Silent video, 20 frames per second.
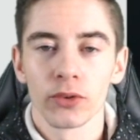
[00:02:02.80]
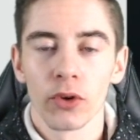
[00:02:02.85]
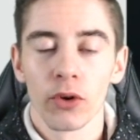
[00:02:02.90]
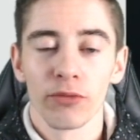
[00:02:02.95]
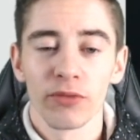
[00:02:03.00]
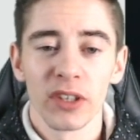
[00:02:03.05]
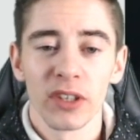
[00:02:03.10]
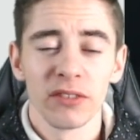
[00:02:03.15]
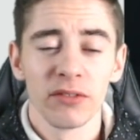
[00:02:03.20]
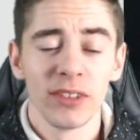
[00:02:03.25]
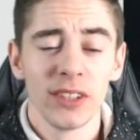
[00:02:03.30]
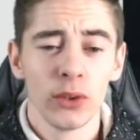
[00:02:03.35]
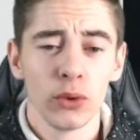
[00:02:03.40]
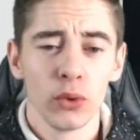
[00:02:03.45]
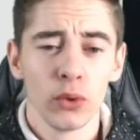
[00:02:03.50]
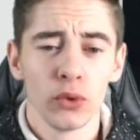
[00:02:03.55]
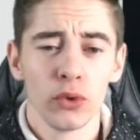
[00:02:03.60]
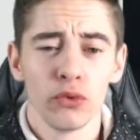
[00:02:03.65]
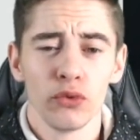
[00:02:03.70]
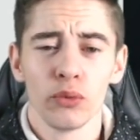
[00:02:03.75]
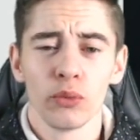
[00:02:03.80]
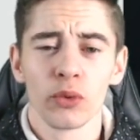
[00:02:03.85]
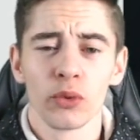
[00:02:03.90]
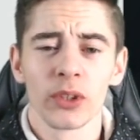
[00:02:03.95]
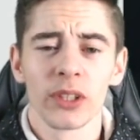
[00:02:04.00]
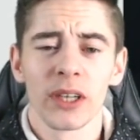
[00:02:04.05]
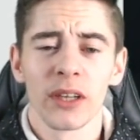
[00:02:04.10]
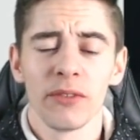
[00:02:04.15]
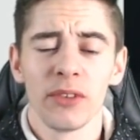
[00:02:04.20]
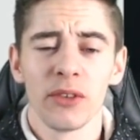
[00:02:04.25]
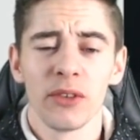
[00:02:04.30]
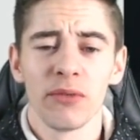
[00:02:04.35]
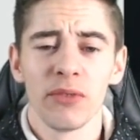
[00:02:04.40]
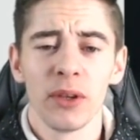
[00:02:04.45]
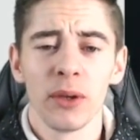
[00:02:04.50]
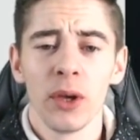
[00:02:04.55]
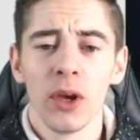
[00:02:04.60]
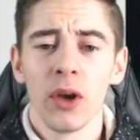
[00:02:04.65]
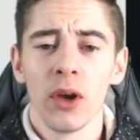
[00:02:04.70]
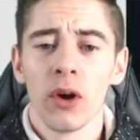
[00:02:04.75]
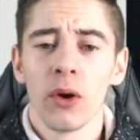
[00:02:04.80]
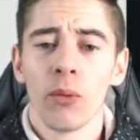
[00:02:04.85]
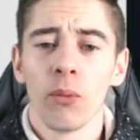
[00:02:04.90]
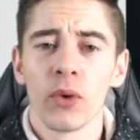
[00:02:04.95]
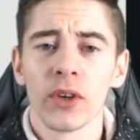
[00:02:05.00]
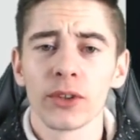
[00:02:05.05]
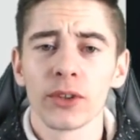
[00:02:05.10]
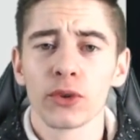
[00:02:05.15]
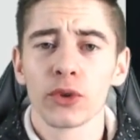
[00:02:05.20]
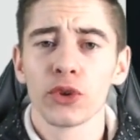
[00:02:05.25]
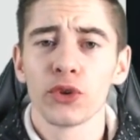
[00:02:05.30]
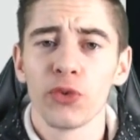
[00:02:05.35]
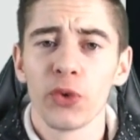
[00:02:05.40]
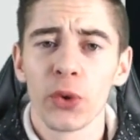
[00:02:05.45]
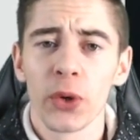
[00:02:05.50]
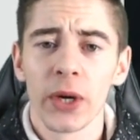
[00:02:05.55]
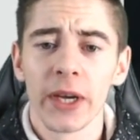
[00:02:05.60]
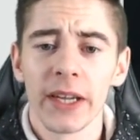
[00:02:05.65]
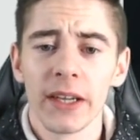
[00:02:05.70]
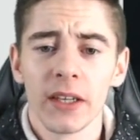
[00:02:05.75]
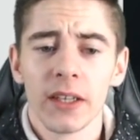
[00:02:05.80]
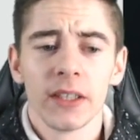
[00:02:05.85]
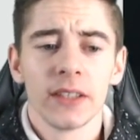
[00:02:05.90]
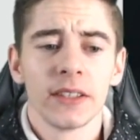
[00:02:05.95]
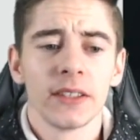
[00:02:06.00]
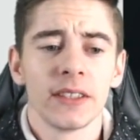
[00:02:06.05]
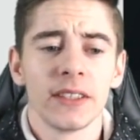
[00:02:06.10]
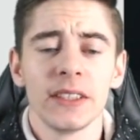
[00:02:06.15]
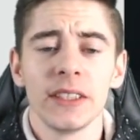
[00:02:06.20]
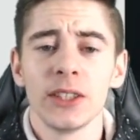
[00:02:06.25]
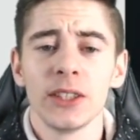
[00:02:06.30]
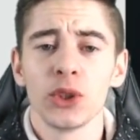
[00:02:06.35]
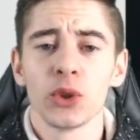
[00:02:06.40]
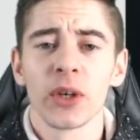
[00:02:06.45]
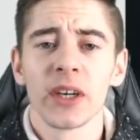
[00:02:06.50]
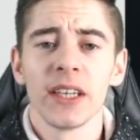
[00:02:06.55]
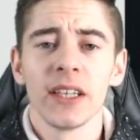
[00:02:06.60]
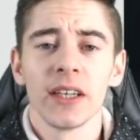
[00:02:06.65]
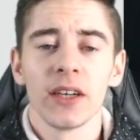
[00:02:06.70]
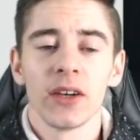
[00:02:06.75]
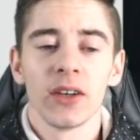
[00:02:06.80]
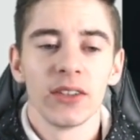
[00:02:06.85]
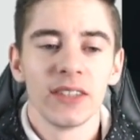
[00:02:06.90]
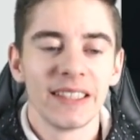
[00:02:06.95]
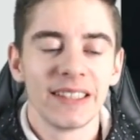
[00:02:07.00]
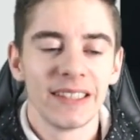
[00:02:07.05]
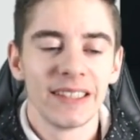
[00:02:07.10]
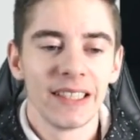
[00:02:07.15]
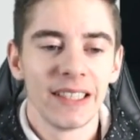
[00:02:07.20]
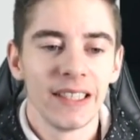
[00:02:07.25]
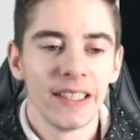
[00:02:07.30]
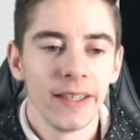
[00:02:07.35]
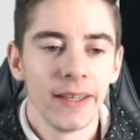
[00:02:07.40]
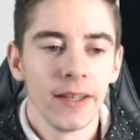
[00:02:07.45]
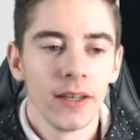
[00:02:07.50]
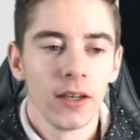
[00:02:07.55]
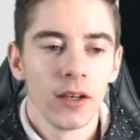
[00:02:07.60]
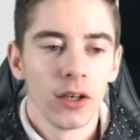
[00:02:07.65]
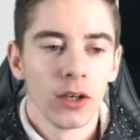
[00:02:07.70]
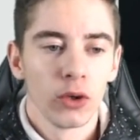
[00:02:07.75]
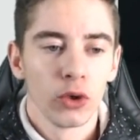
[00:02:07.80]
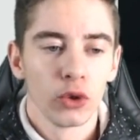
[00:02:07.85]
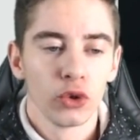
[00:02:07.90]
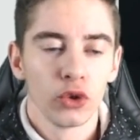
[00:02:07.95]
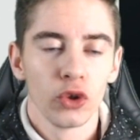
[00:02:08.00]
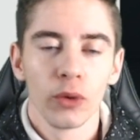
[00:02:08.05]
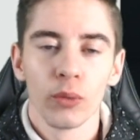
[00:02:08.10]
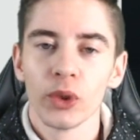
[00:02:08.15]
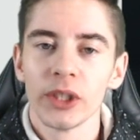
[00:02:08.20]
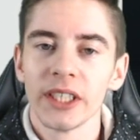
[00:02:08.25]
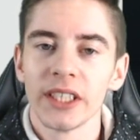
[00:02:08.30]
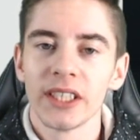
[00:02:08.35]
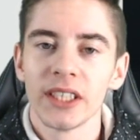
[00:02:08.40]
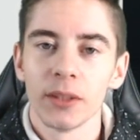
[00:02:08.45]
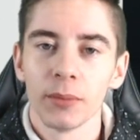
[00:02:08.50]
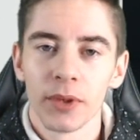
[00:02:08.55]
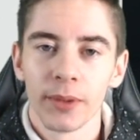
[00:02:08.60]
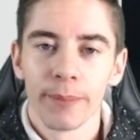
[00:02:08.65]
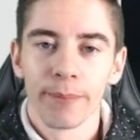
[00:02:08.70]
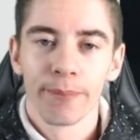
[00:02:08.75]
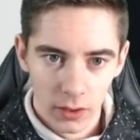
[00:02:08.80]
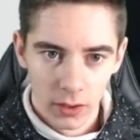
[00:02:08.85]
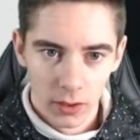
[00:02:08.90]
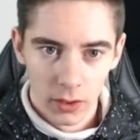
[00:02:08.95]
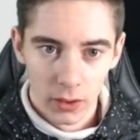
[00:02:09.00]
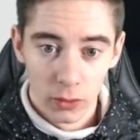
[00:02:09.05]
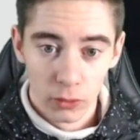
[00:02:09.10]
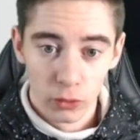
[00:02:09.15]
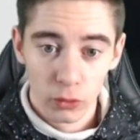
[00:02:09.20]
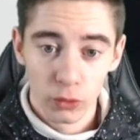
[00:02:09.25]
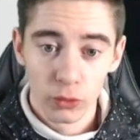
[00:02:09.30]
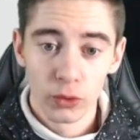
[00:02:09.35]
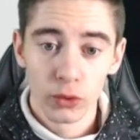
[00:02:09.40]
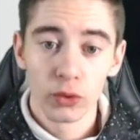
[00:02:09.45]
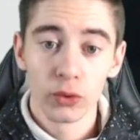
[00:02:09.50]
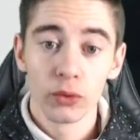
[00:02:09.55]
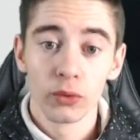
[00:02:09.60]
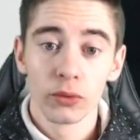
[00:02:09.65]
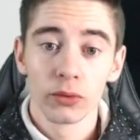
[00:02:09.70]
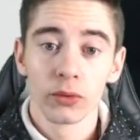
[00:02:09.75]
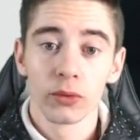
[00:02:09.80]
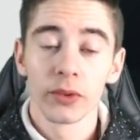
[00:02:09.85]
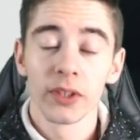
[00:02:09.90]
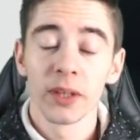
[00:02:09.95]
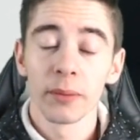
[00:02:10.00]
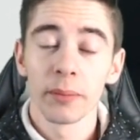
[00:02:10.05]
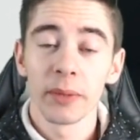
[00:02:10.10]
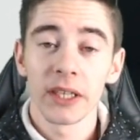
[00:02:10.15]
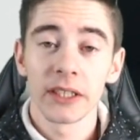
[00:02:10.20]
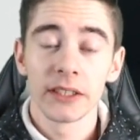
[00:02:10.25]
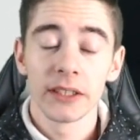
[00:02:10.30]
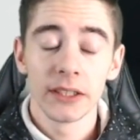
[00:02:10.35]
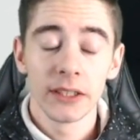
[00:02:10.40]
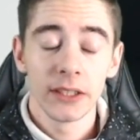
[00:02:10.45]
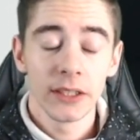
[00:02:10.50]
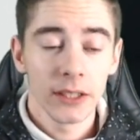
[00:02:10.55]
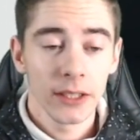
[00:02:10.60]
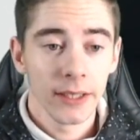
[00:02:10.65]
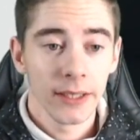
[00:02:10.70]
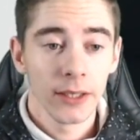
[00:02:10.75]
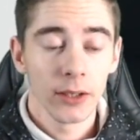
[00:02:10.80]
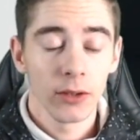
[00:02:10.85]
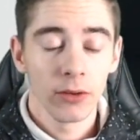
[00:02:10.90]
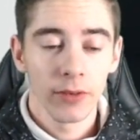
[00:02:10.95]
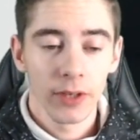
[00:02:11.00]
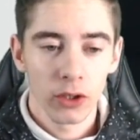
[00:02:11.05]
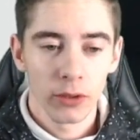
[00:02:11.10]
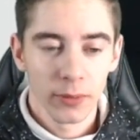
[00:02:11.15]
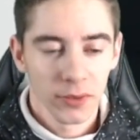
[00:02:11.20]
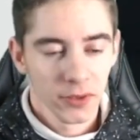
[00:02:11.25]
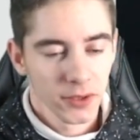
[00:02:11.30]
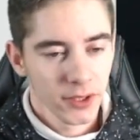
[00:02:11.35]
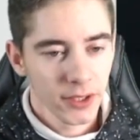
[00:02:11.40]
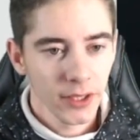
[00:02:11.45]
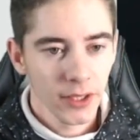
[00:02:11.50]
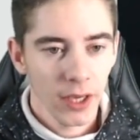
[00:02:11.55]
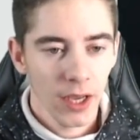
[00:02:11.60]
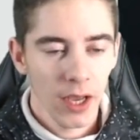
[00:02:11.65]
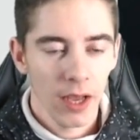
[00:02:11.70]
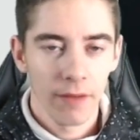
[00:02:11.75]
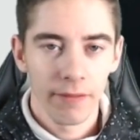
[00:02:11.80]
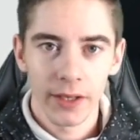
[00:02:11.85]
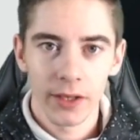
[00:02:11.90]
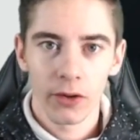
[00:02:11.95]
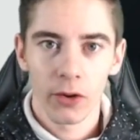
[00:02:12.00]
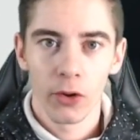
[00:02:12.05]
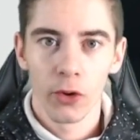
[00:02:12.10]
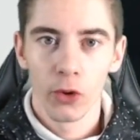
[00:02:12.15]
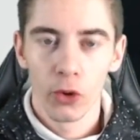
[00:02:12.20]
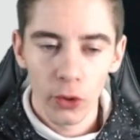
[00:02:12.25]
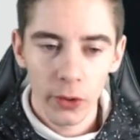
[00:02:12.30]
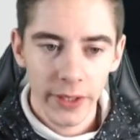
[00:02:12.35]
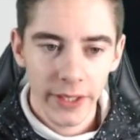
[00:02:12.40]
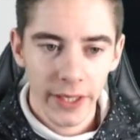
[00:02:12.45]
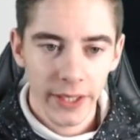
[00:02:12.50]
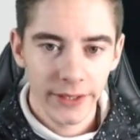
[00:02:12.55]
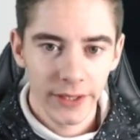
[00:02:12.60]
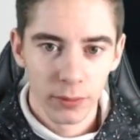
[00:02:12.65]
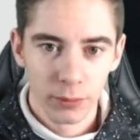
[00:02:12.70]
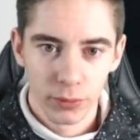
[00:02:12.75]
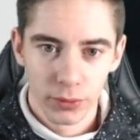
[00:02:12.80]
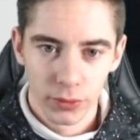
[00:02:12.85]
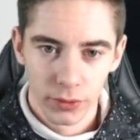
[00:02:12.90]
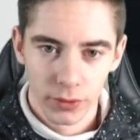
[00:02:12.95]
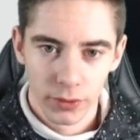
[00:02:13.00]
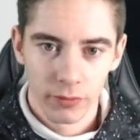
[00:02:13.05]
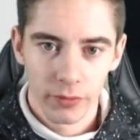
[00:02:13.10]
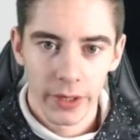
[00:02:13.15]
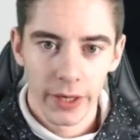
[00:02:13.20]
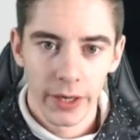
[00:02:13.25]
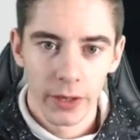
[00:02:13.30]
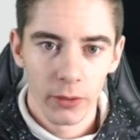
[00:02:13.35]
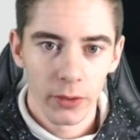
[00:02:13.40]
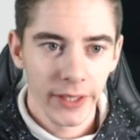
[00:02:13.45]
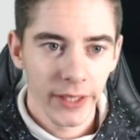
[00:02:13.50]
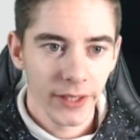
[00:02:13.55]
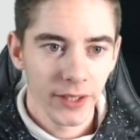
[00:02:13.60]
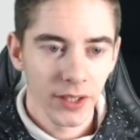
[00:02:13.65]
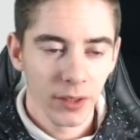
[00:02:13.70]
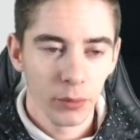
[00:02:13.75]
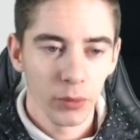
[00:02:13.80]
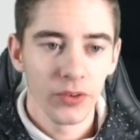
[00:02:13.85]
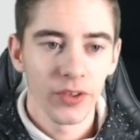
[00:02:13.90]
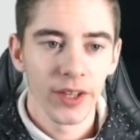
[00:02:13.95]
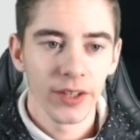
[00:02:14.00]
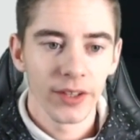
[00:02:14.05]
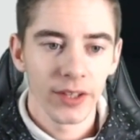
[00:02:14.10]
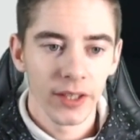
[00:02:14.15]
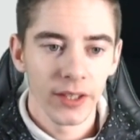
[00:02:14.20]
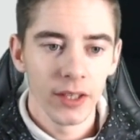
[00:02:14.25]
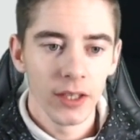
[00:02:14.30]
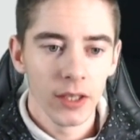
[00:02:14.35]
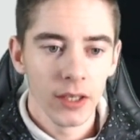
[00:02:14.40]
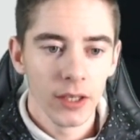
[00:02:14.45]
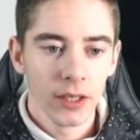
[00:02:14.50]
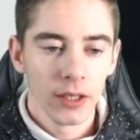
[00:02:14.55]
en fin de vidéo de vous montrer vite fait moi ce que je ferais si j'aurais euh, des ailiers dans mon équipe. Donc du coup, on est parti et on va commencer avec le gardien de but. Voilà, le gardien de but cette année,